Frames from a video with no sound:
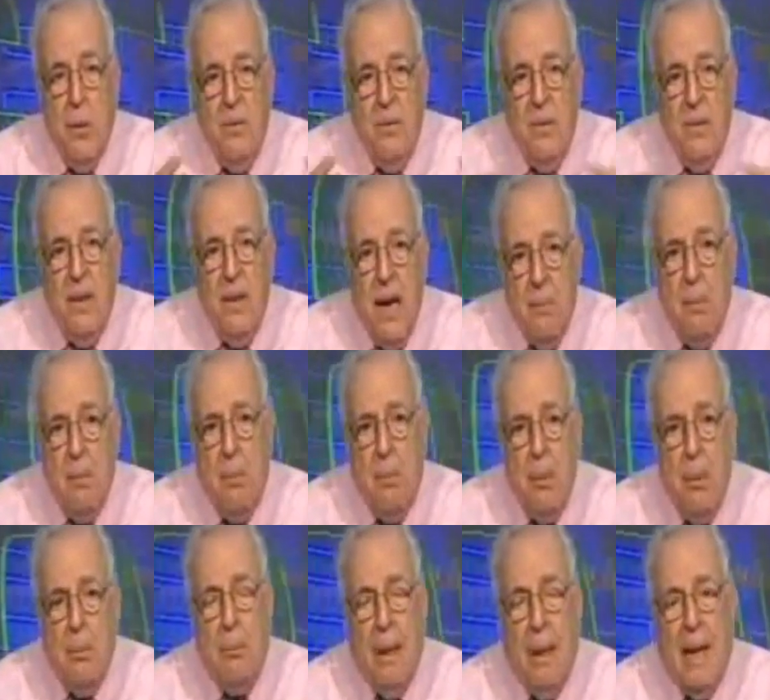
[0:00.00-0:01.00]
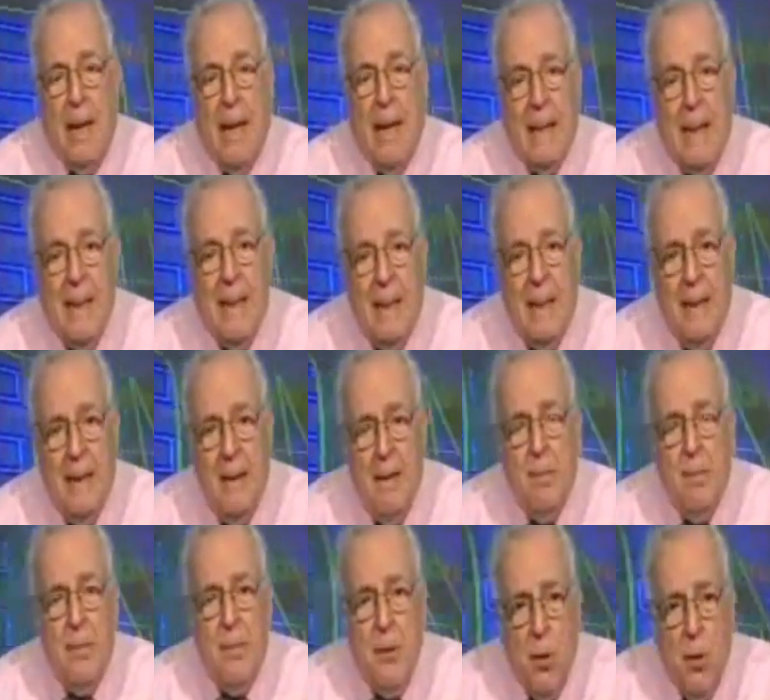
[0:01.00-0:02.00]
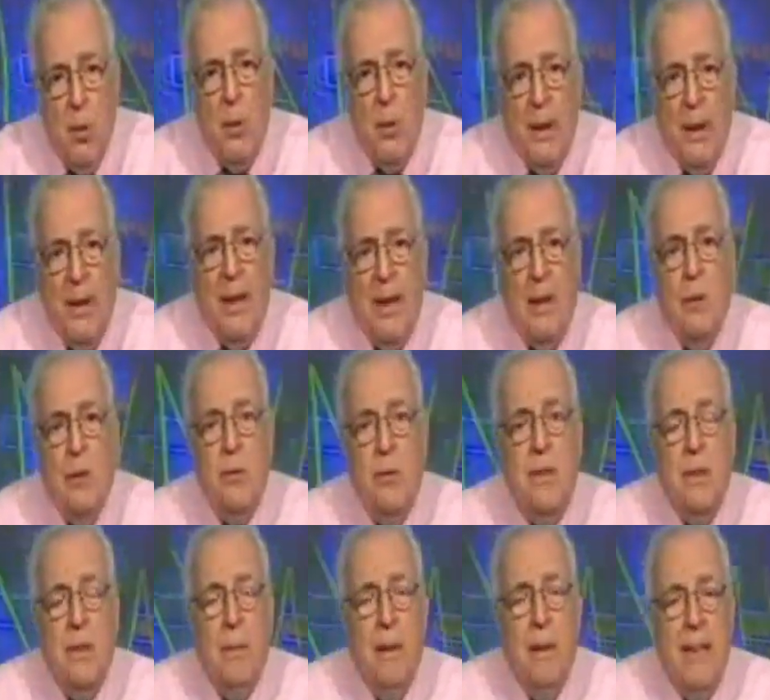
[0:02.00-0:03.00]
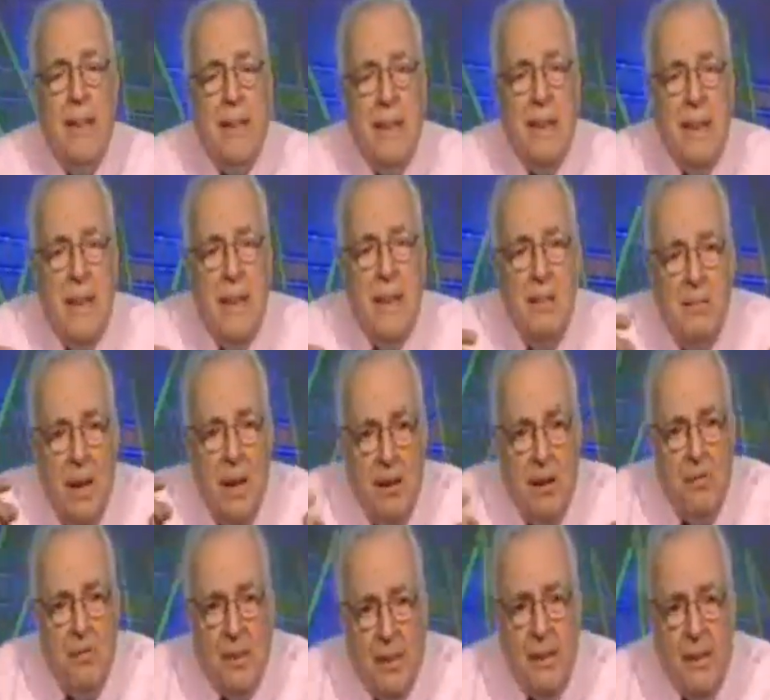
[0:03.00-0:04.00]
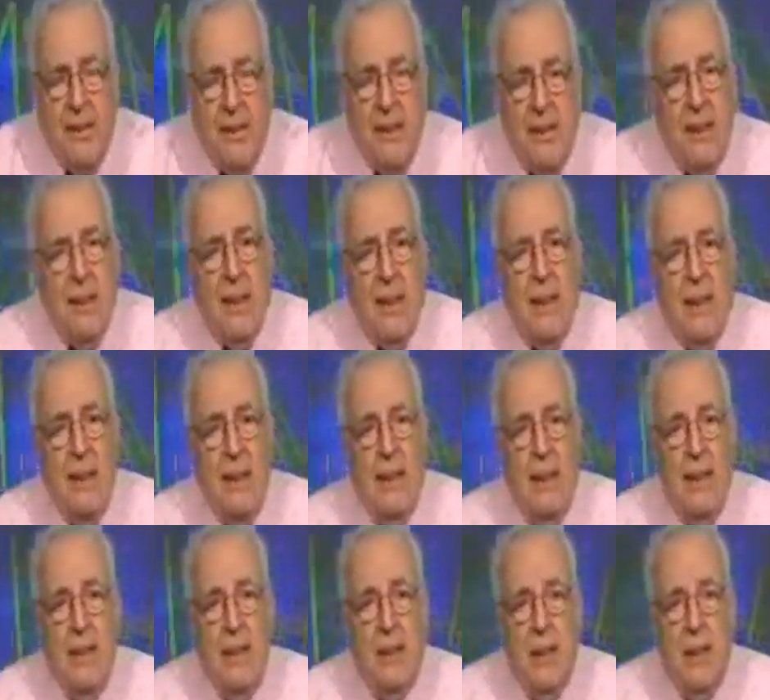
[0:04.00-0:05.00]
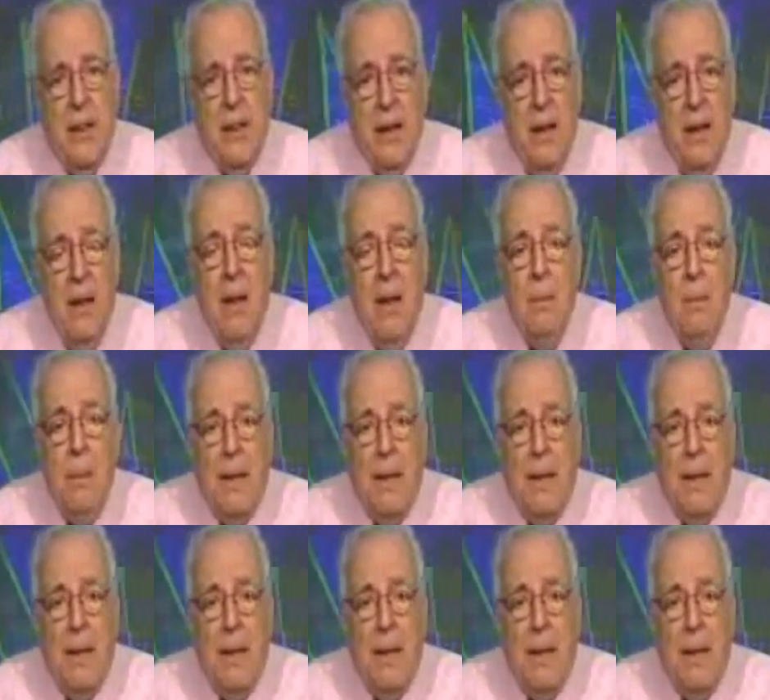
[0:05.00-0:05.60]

noi finiamo per pagarli noi le conseguenze di chi va a fare il sindaco alla leggera,